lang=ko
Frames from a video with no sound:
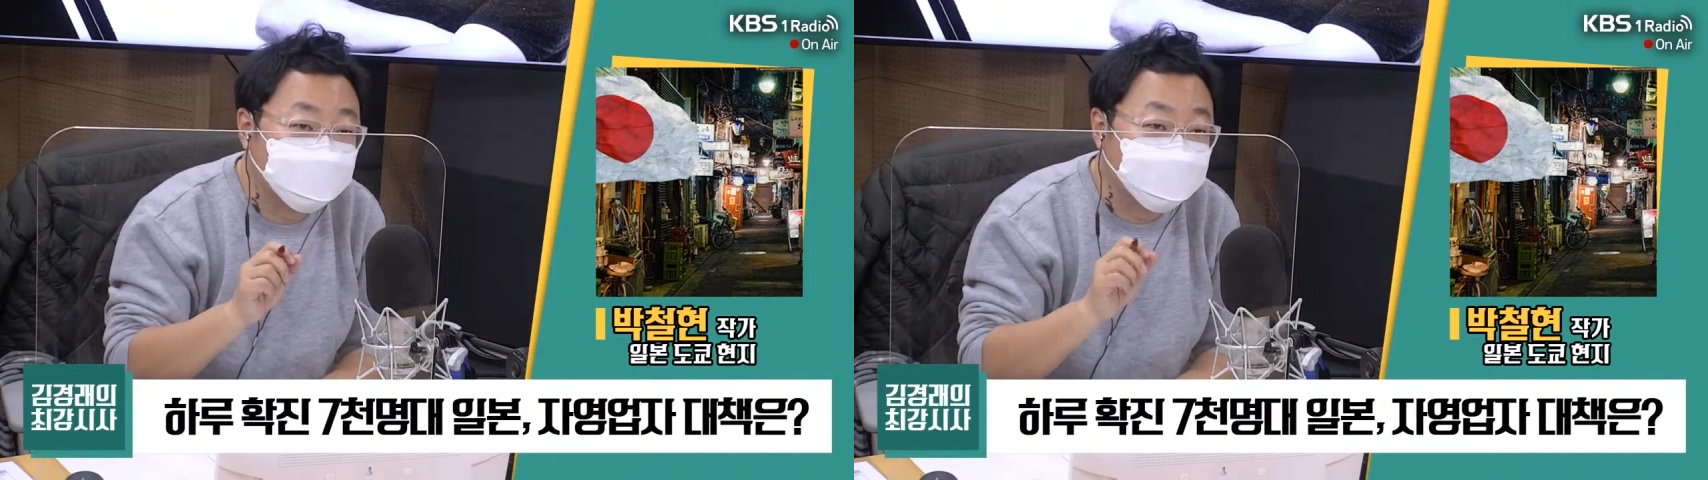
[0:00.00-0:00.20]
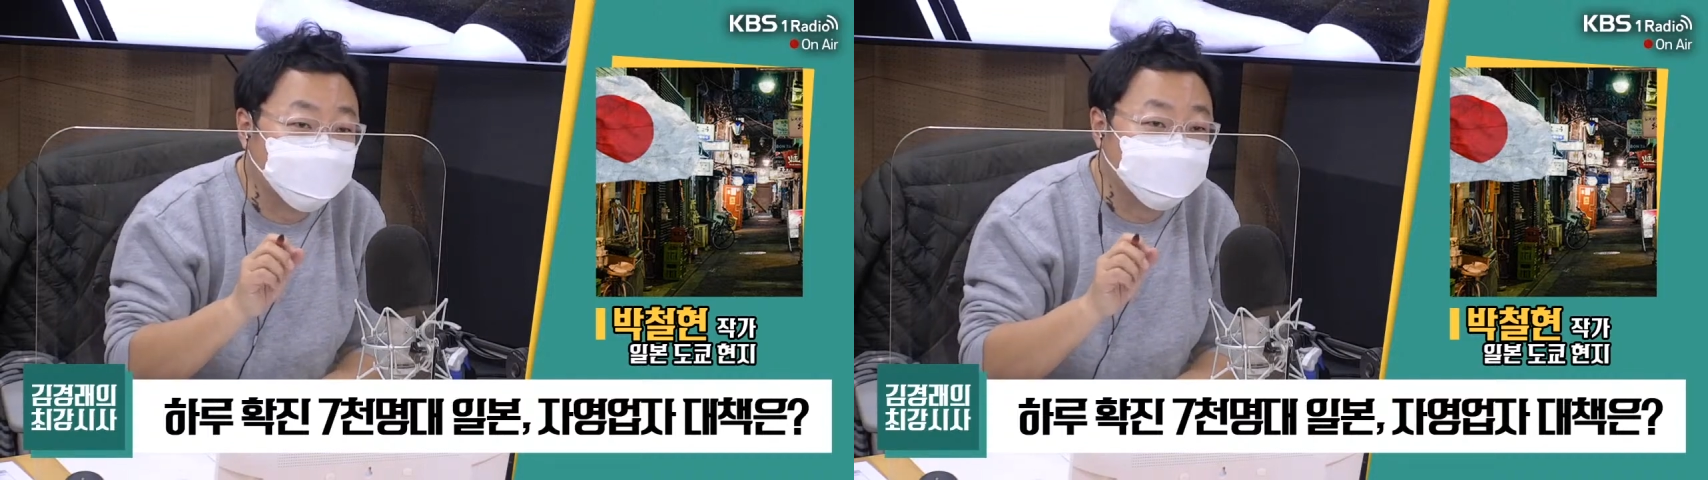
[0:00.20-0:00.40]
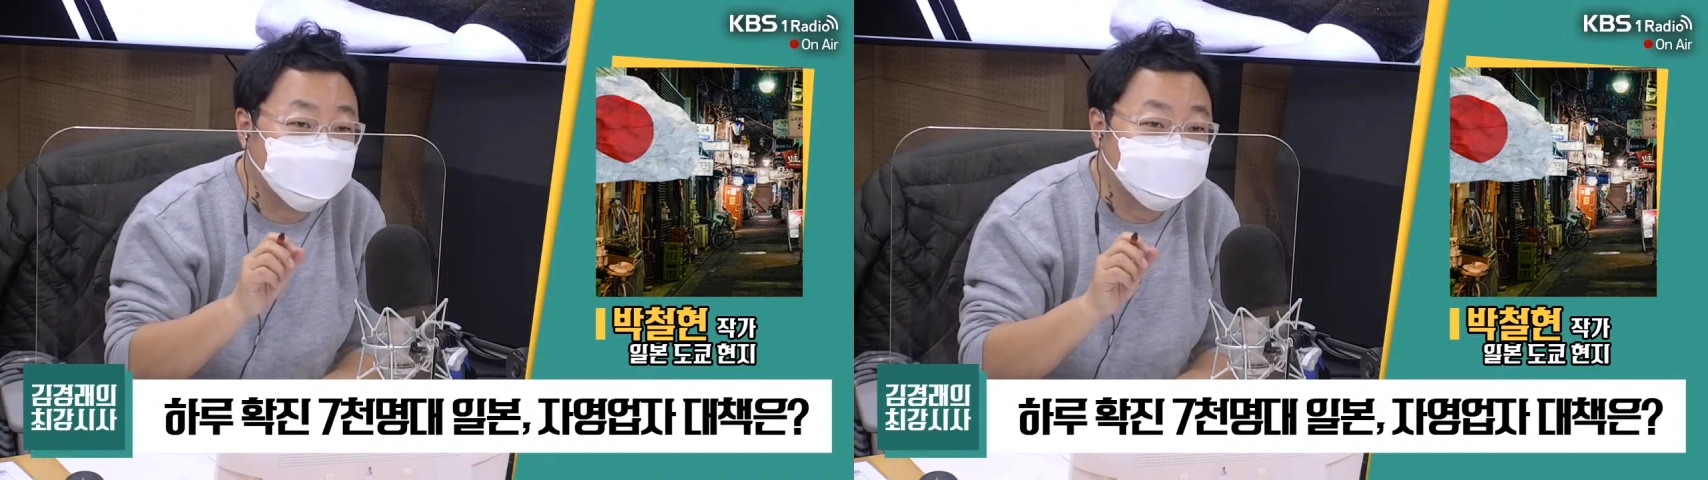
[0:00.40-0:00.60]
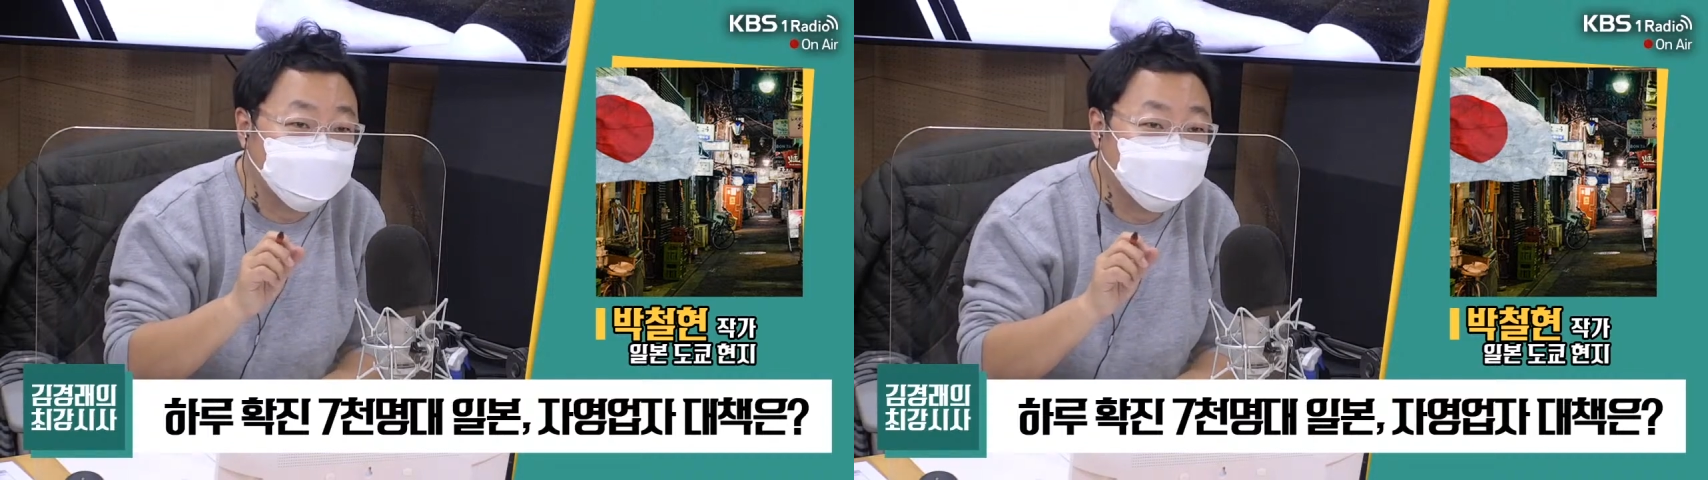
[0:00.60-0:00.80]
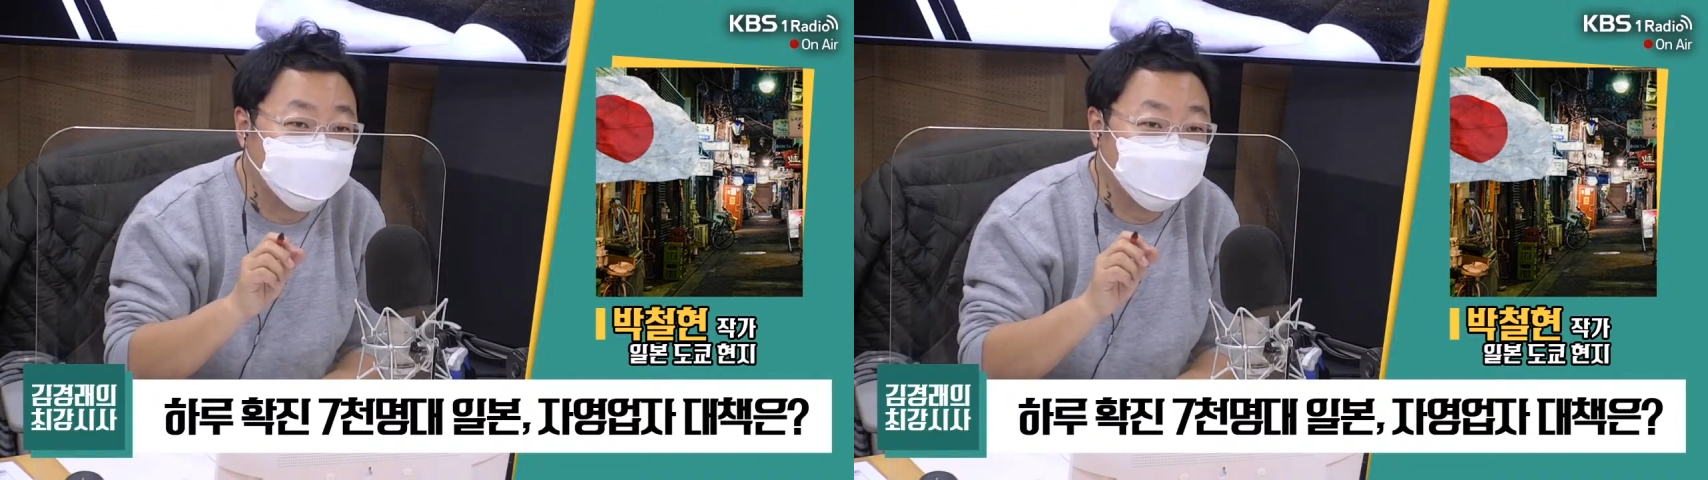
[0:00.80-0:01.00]

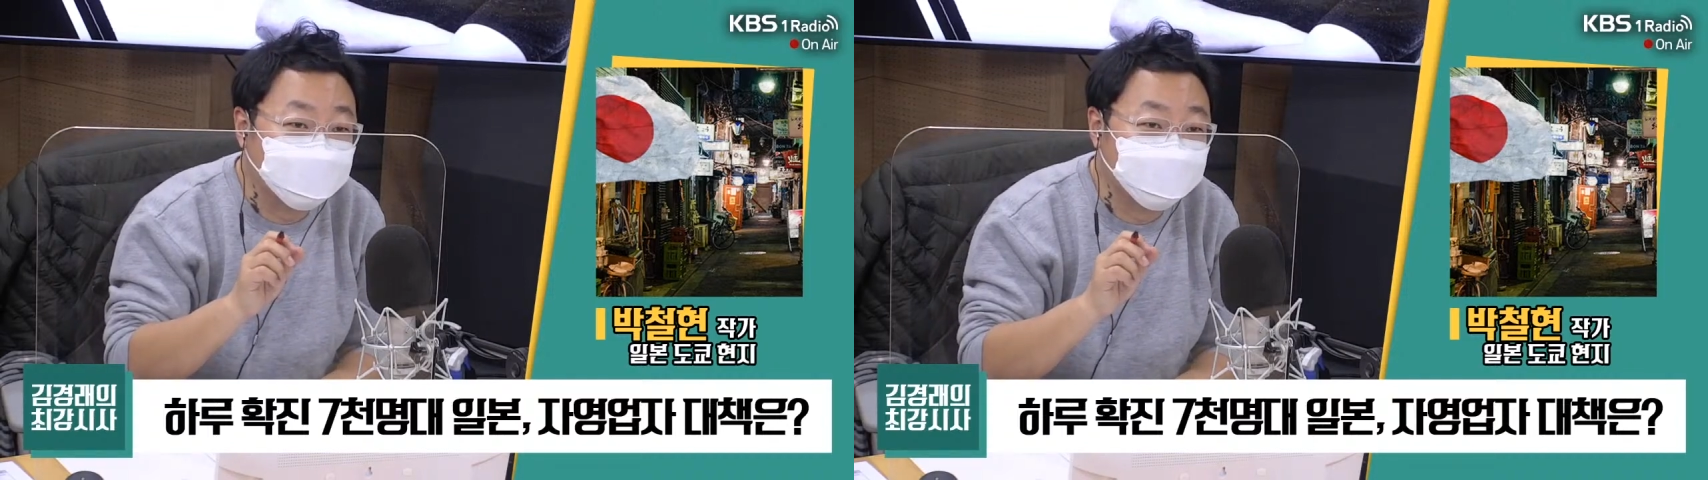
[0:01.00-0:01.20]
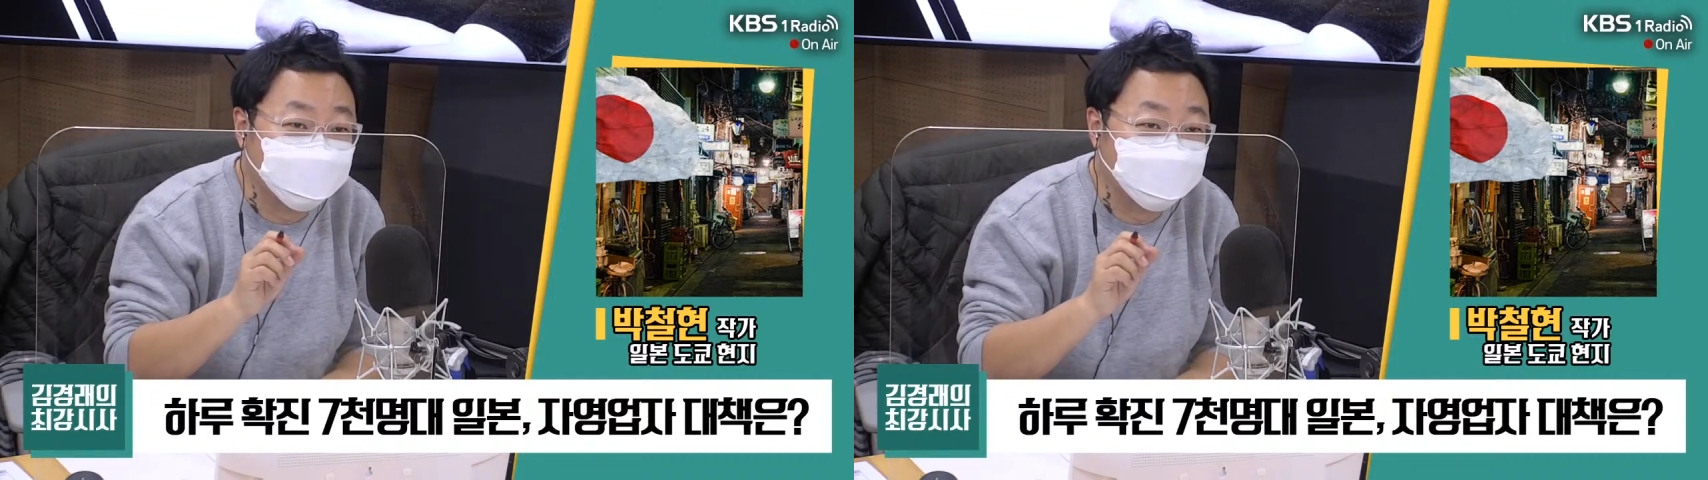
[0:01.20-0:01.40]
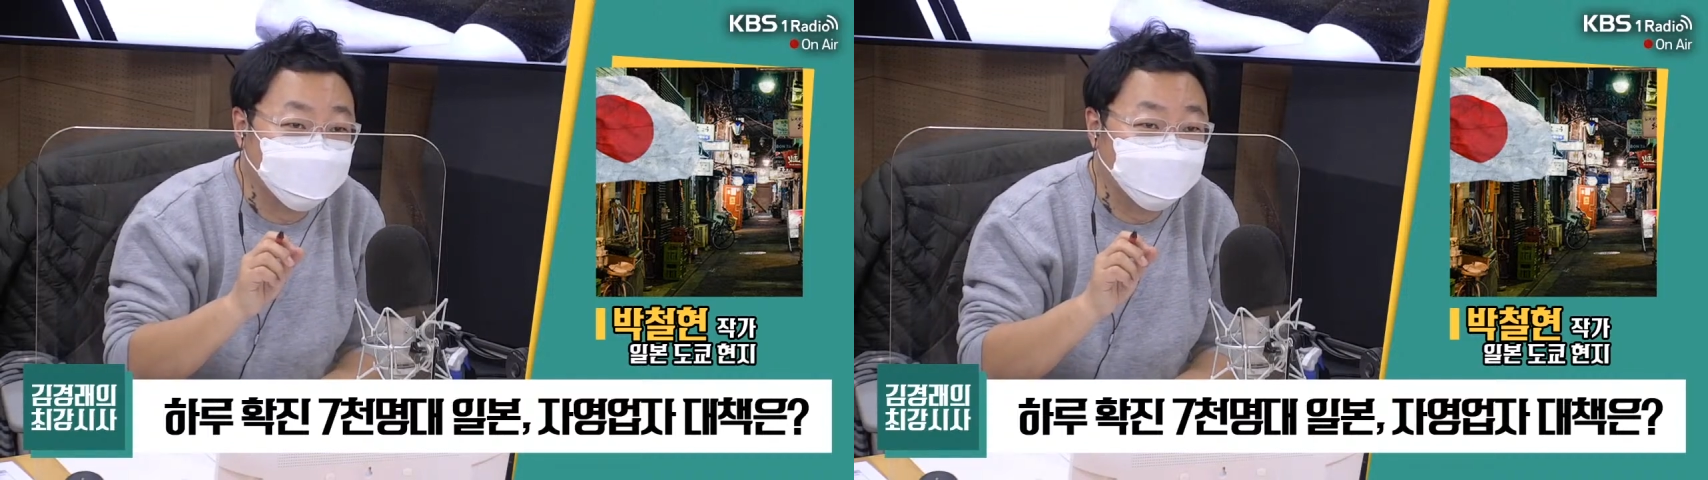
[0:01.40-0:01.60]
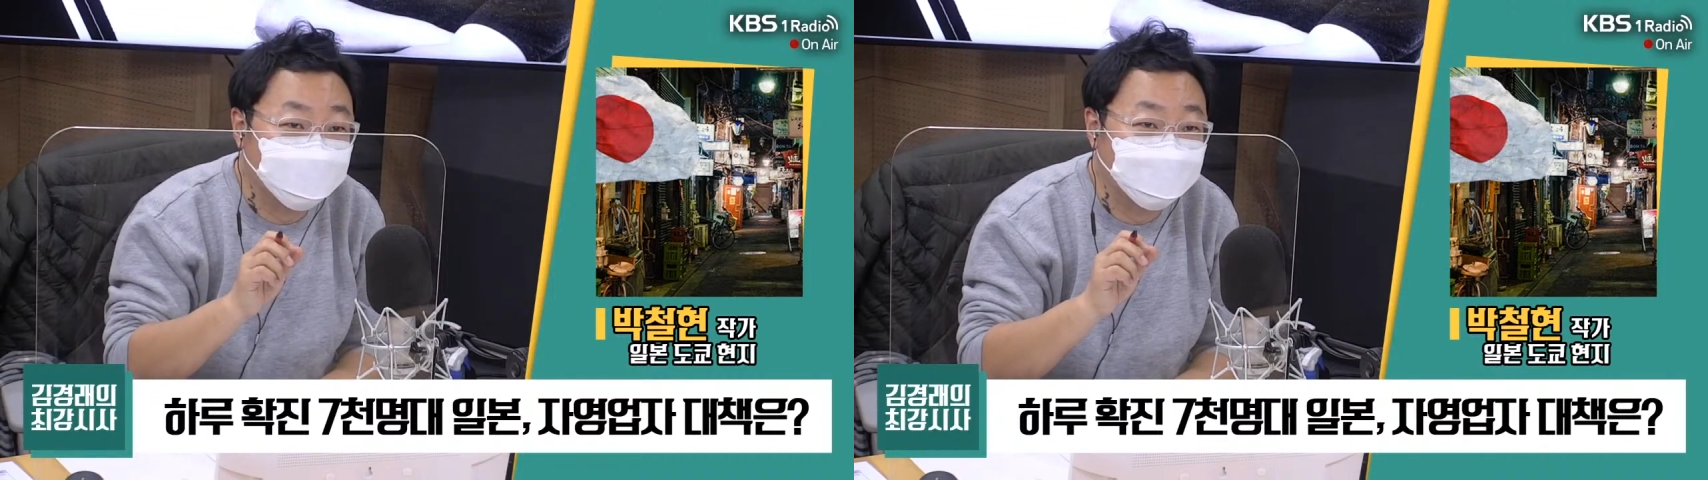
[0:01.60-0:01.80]
접촉자인데, 그죠?